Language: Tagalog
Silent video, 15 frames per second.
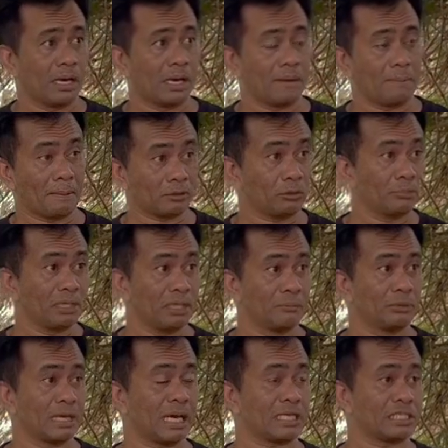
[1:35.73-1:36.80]
uh, papatubigan
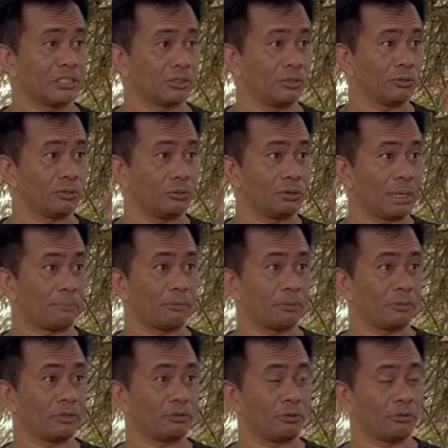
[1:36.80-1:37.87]
mo na kasi ito yung unang, pur
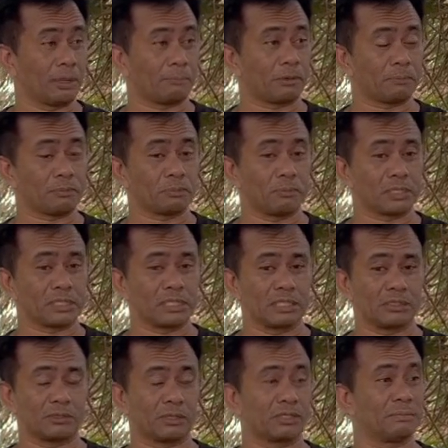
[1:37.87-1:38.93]
yung unang purpose mo kasi
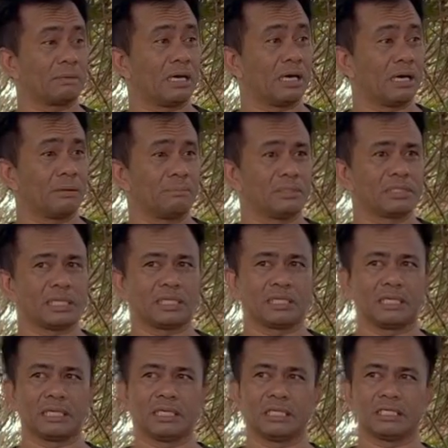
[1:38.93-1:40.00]
dito. Di ba minsan eh,
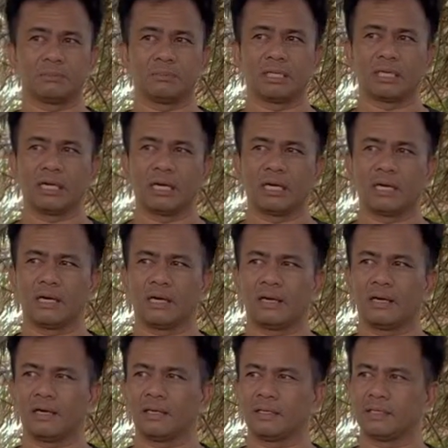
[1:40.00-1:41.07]
nag, nag,
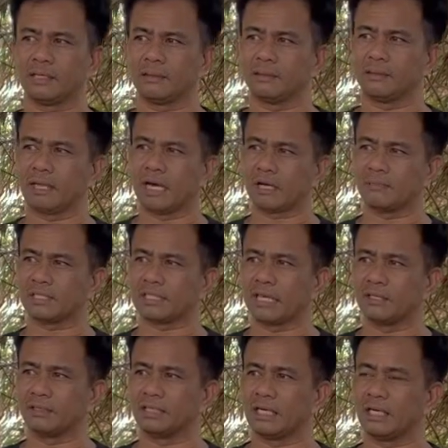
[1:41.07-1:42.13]
uh, nag-harvest
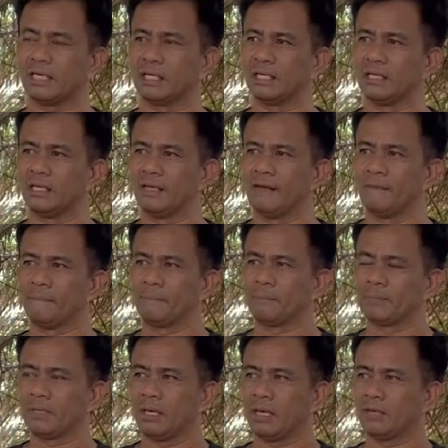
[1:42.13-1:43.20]
tayo ng
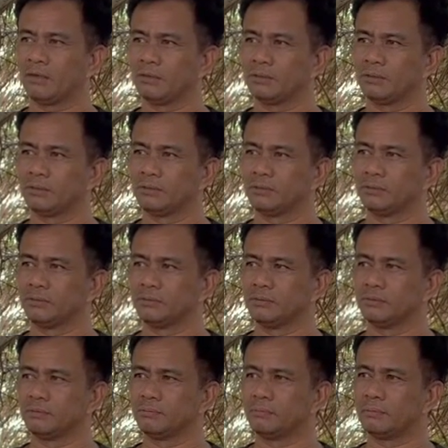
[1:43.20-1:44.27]
ano, yung
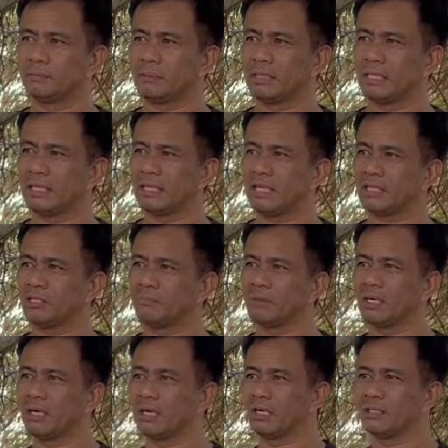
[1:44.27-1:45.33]
malalaki yung
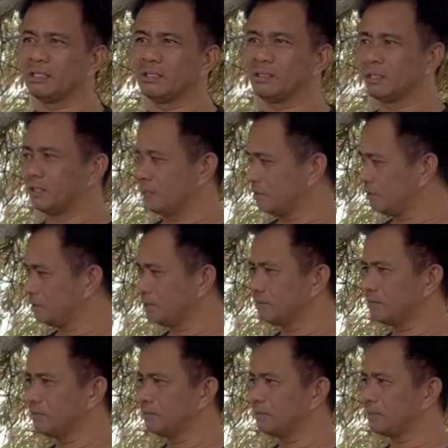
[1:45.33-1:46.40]
mga ano,
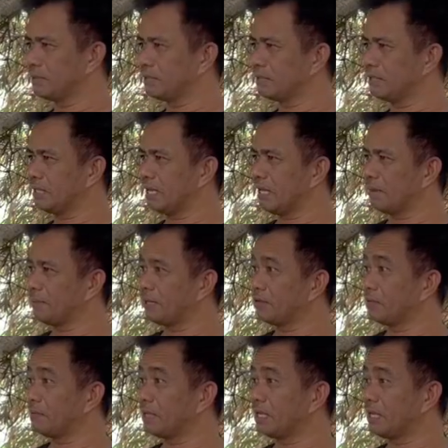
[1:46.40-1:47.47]
mahaba
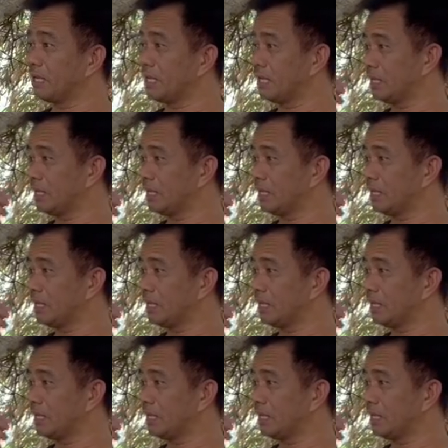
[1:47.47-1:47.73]
yung mga